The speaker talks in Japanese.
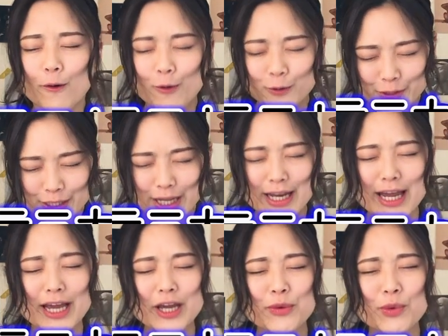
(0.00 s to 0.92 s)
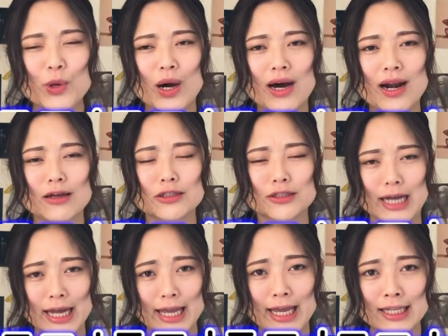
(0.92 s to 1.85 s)
こんなに疫病払うの
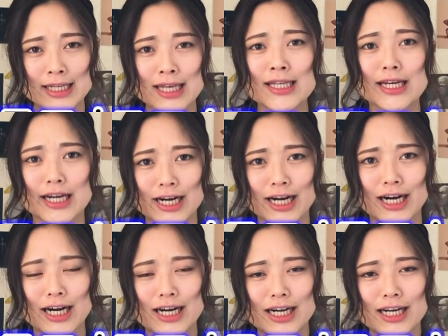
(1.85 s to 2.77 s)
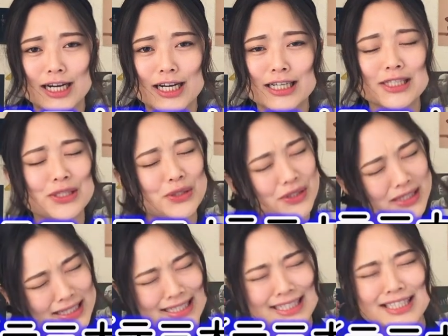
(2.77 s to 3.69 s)
大変なんだからそ
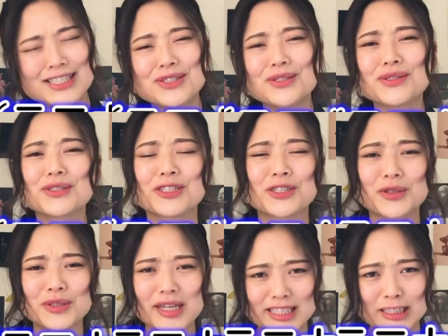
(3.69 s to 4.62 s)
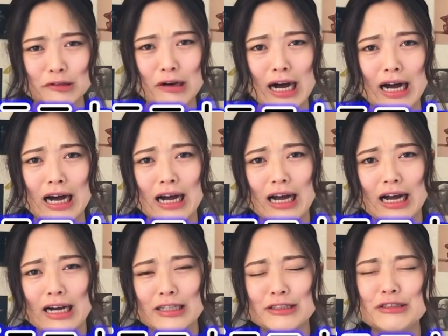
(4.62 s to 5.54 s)
りゃ市中の人たちは
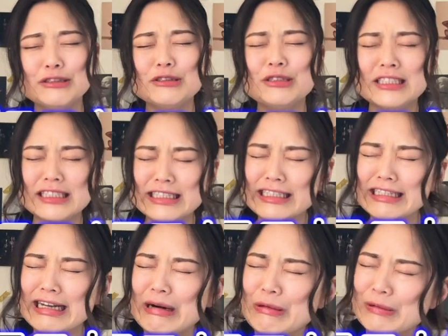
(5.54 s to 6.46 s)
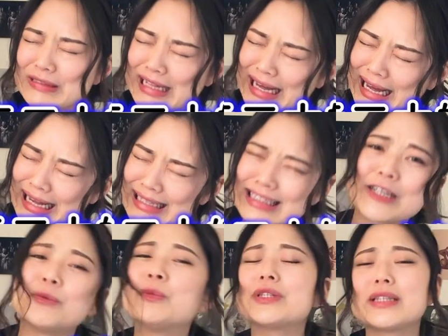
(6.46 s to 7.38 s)
苦しいだろうなっ
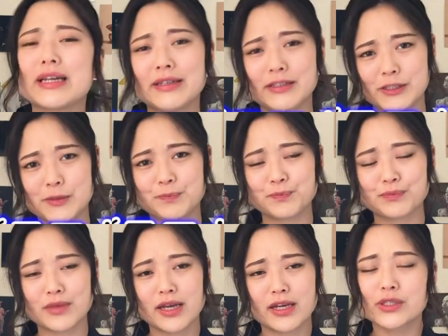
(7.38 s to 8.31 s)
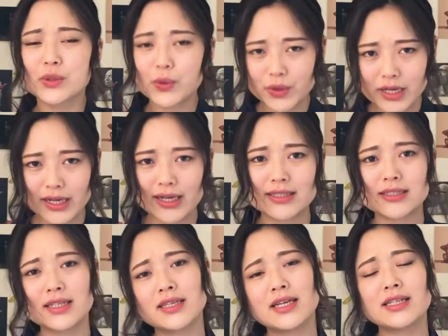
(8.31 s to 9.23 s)
て思ったんですそこで岩
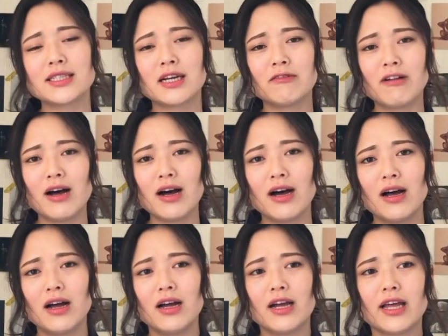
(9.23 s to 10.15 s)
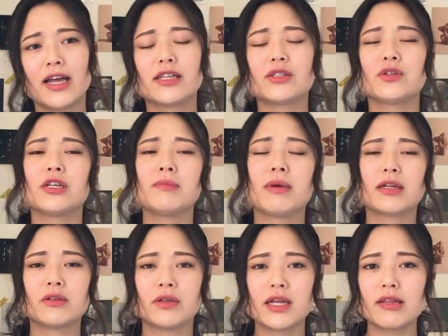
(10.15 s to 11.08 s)
山大師さんは、えー、その今
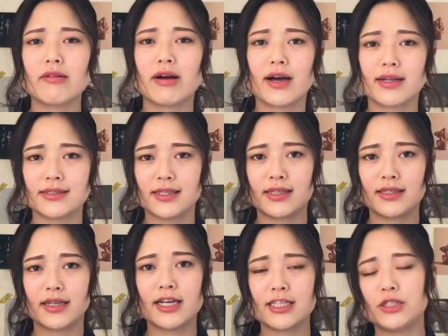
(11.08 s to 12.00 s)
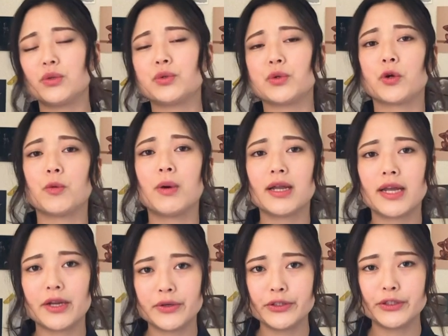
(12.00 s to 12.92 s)
となっては岩山大師堂と呼ば
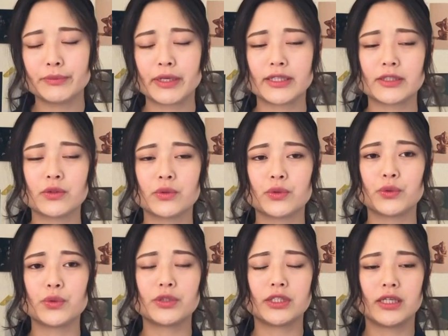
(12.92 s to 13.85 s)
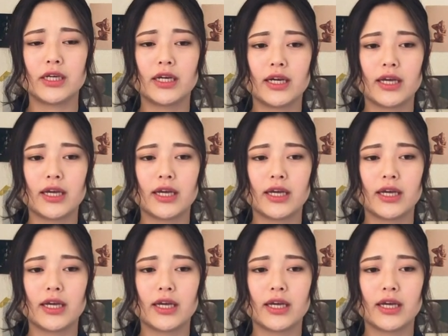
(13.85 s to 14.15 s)
れる、まあ、その当時